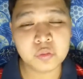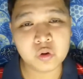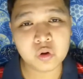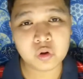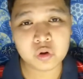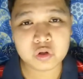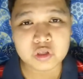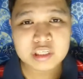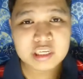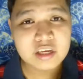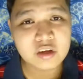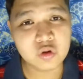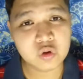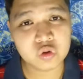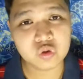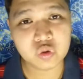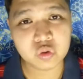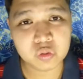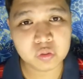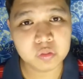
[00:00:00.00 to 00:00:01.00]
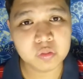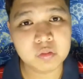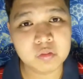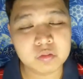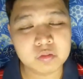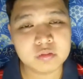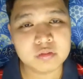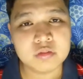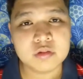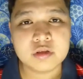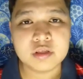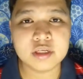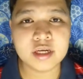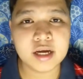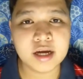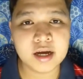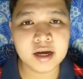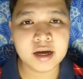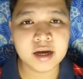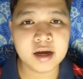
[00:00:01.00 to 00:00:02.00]
po si YouTube
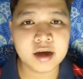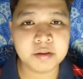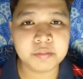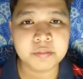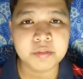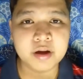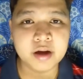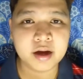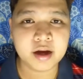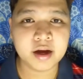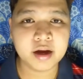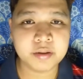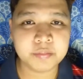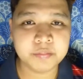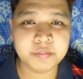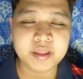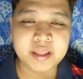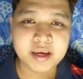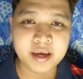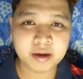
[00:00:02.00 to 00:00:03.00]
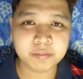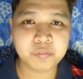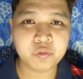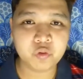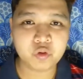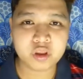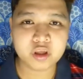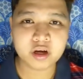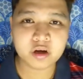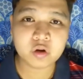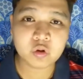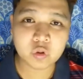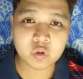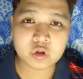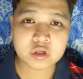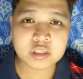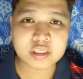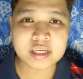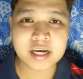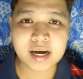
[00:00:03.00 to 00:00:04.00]
sa mga binigay po niyang
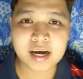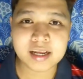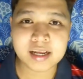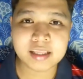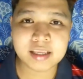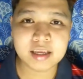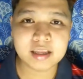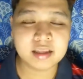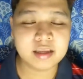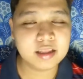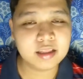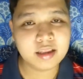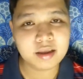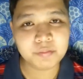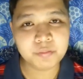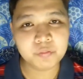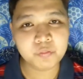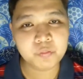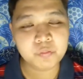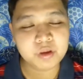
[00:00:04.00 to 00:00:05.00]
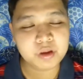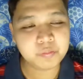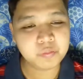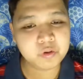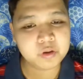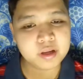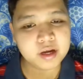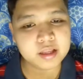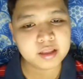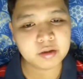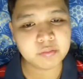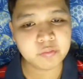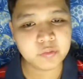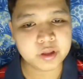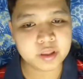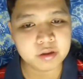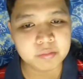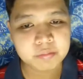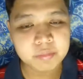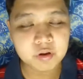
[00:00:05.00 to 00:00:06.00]
rules sa atin. Hindi hindi po natin
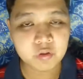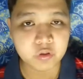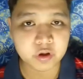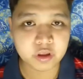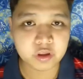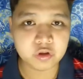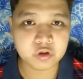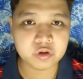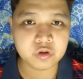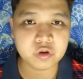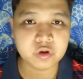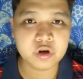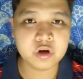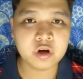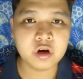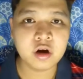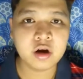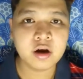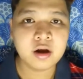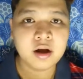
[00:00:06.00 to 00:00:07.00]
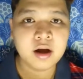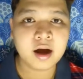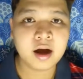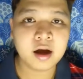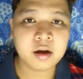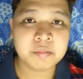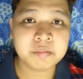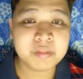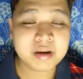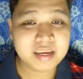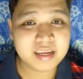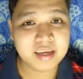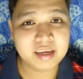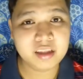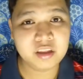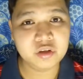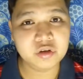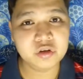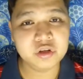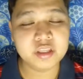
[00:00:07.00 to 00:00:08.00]
pwedeng biruin 'yon or um,
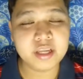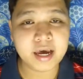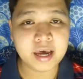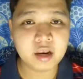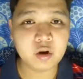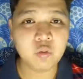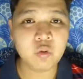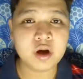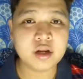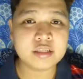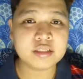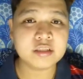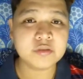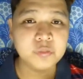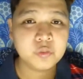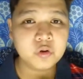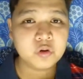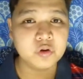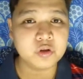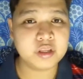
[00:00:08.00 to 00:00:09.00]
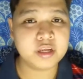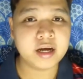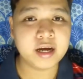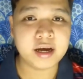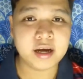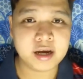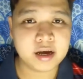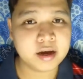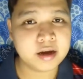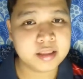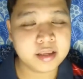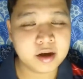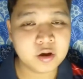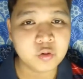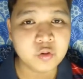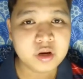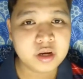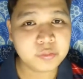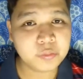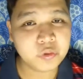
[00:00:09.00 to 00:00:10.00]
baliin 'yon dahil once po na
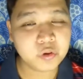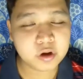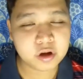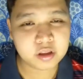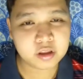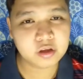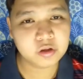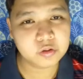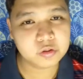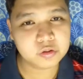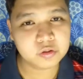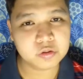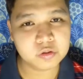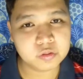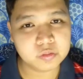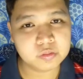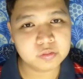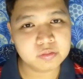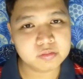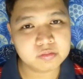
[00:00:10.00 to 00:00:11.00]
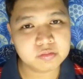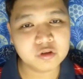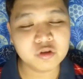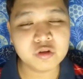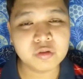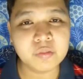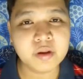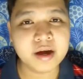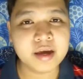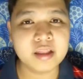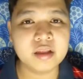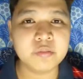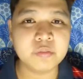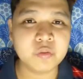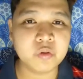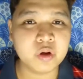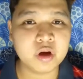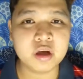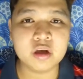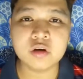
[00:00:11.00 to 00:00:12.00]
nahuli po kayo ni YouTube, goodbye na
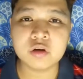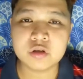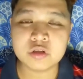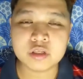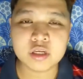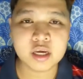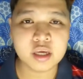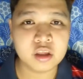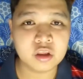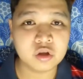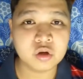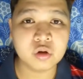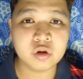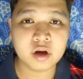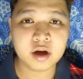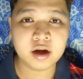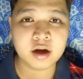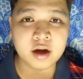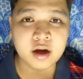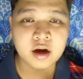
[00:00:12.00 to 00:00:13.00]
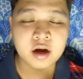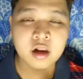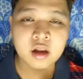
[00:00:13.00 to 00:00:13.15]
po kayo sa inyong uh,